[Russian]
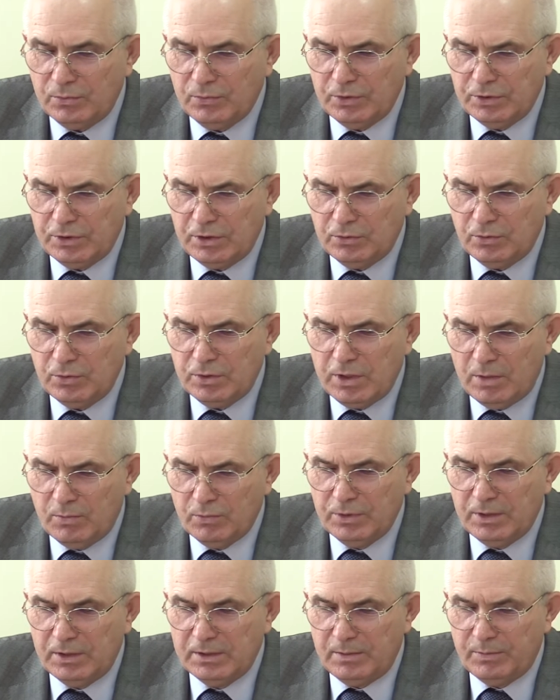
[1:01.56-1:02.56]
вот эту
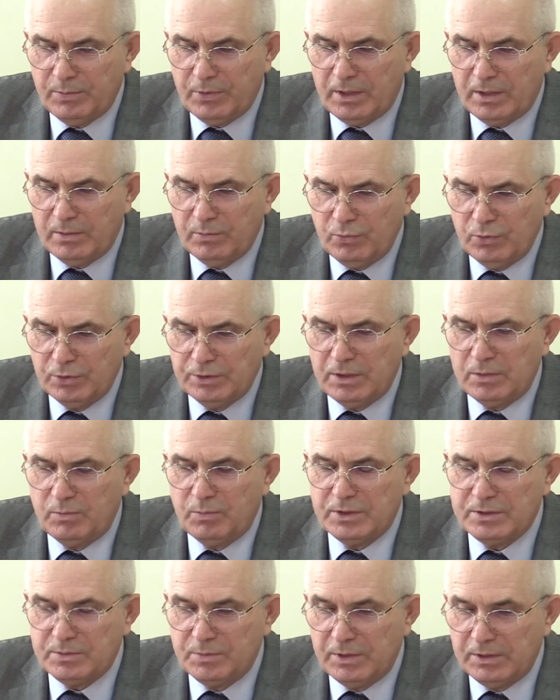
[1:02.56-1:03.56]
тему надо поработать,
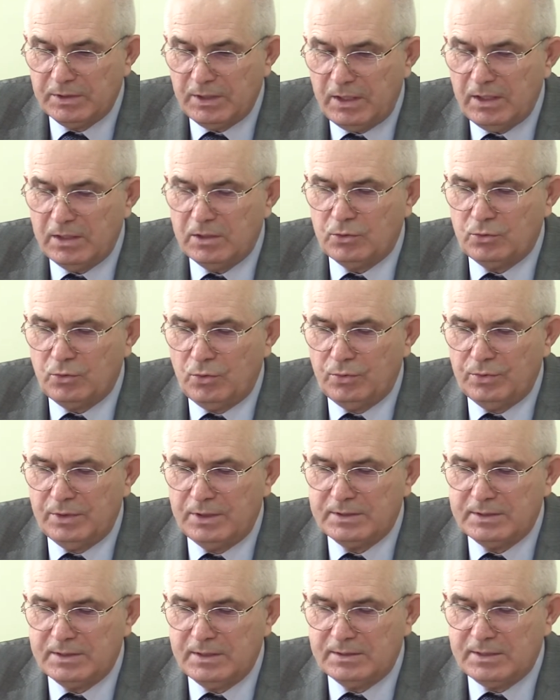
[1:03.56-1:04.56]
посмотреть, кто у
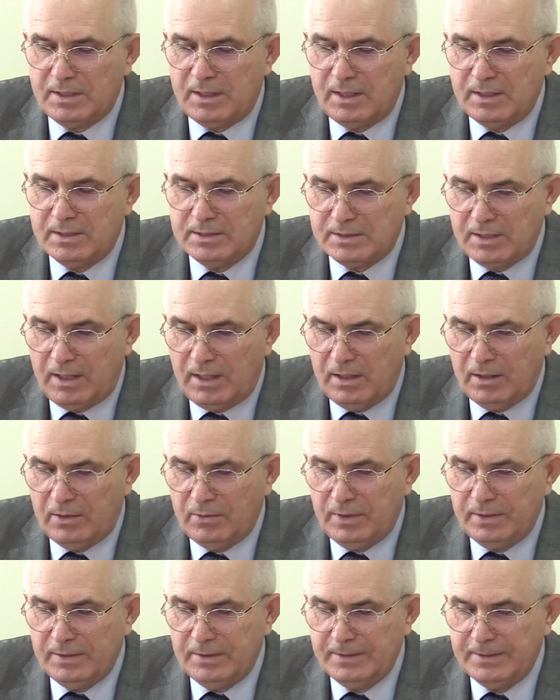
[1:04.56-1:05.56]
нас не
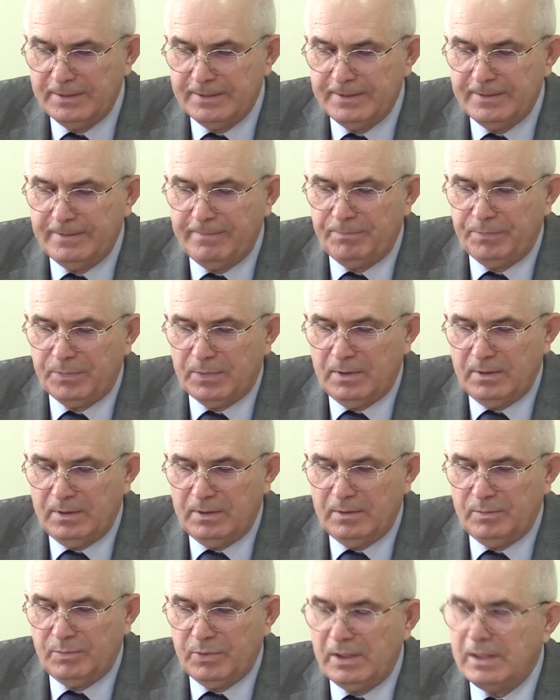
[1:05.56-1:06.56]
зарегистрирован,
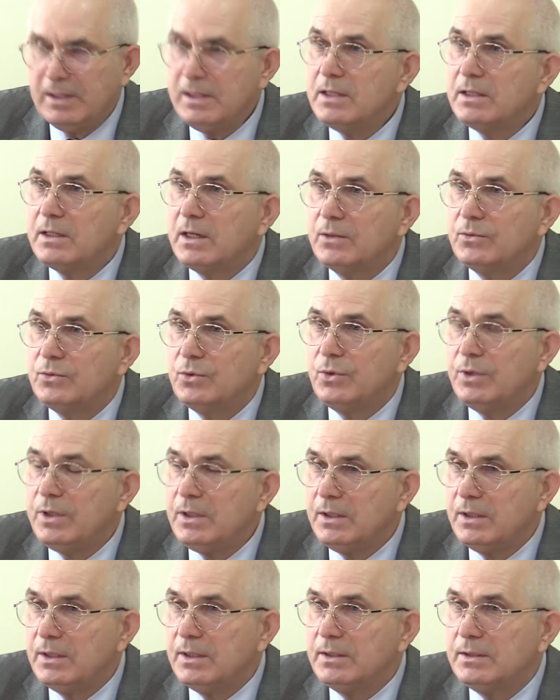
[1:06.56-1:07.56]
э, поглядеть, как в
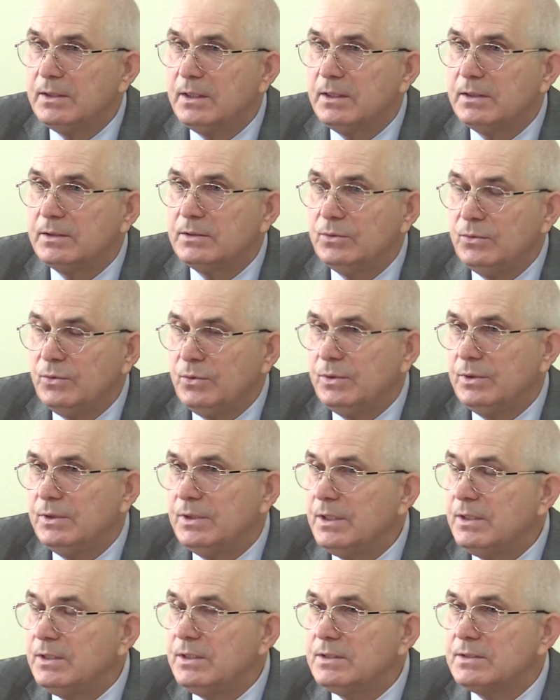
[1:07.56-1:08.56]
других городах, ну и
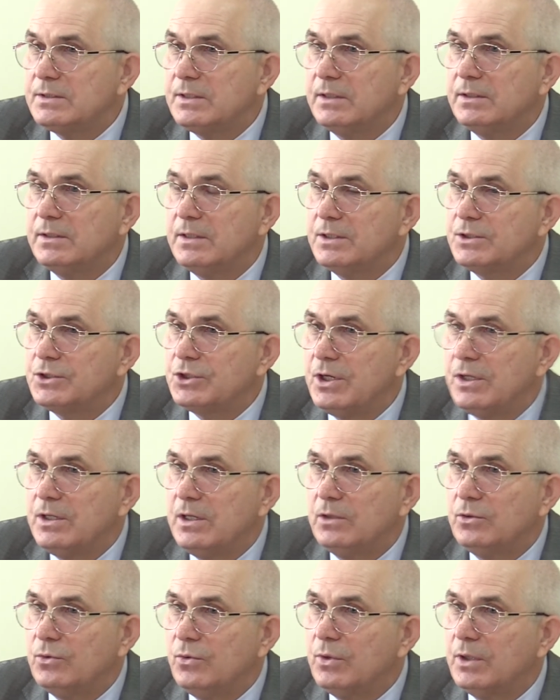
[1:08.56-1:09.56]
найти
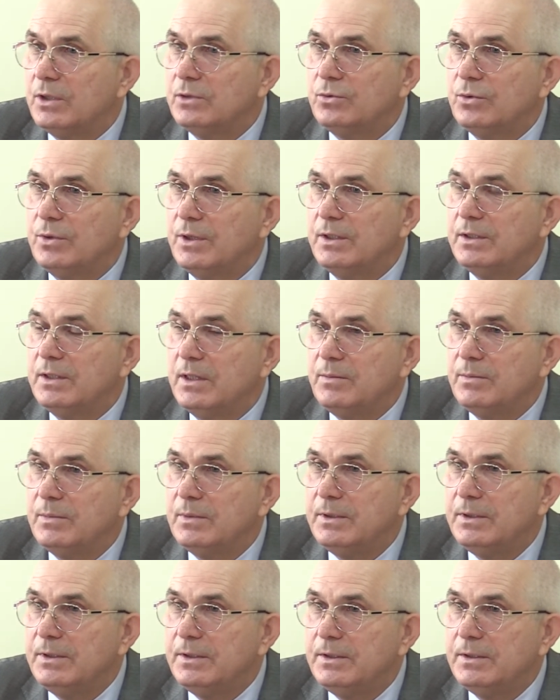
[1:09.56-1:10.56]
соотношение то, которое нам
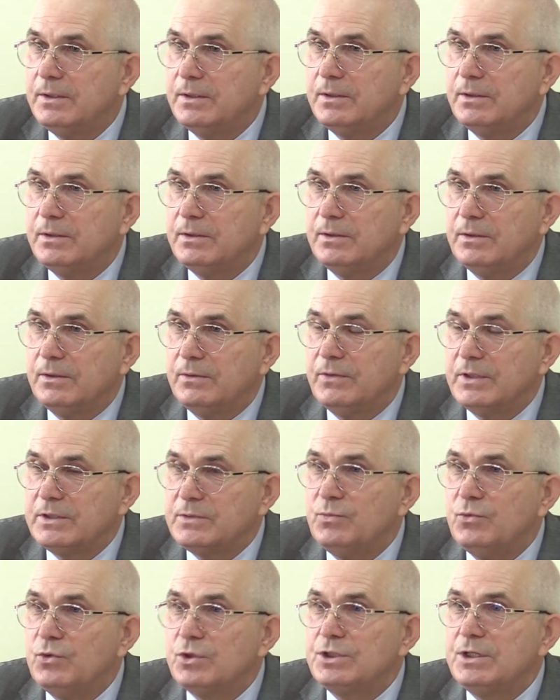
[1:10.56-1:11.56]
Э,
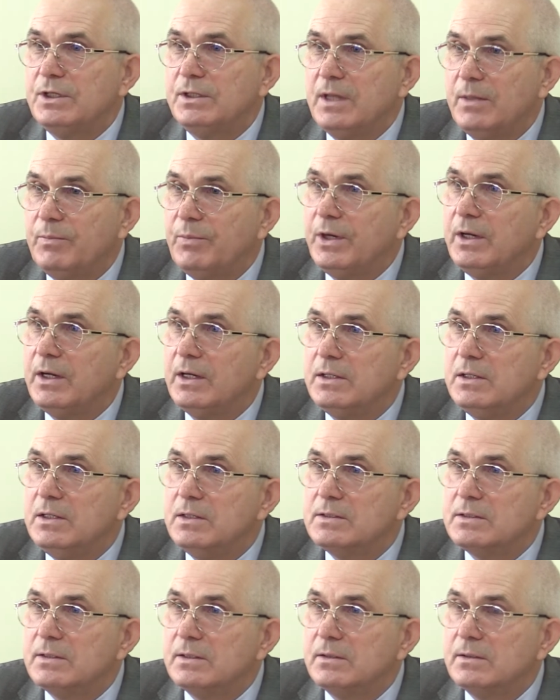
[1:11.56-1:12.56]
возможно, нам
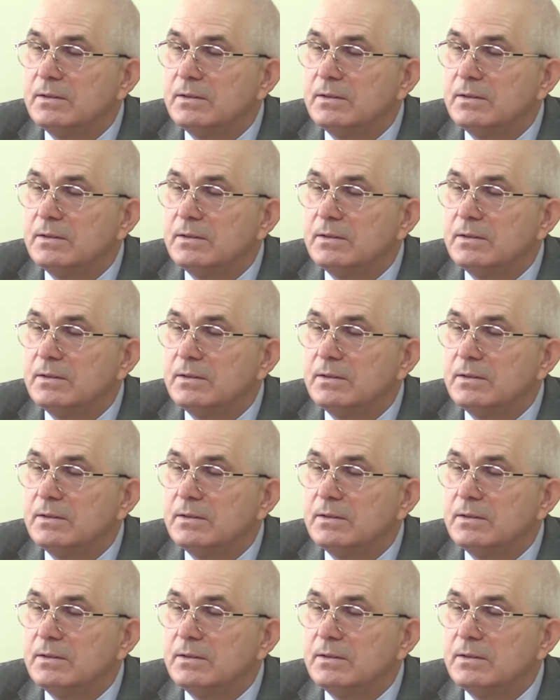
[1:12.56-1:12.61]
пригодится.